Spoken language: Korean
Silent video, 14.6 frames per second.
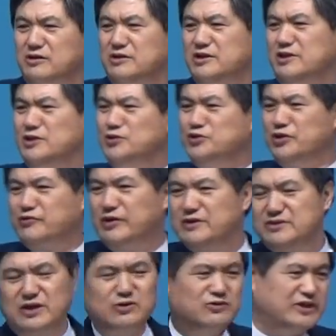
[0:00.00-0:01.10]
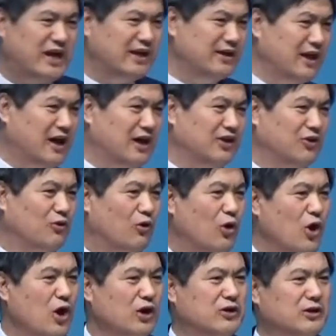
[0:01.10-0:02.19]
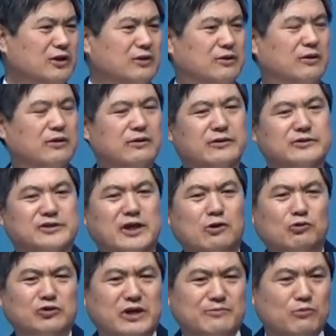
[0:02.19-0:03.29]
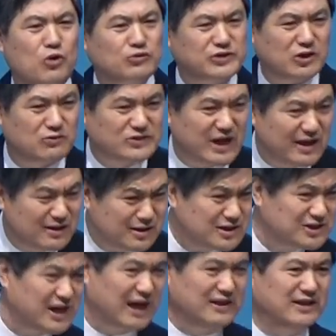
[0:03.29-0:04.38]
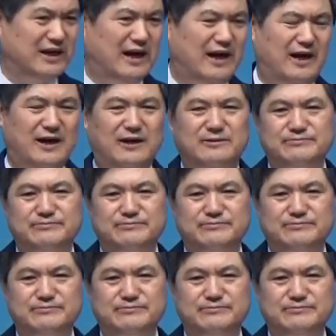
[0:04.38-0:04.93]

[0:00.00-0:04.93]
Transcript: 이유숙 권사로 사는 게 아니고 그런 최고산 목사로 사는 것이 아니라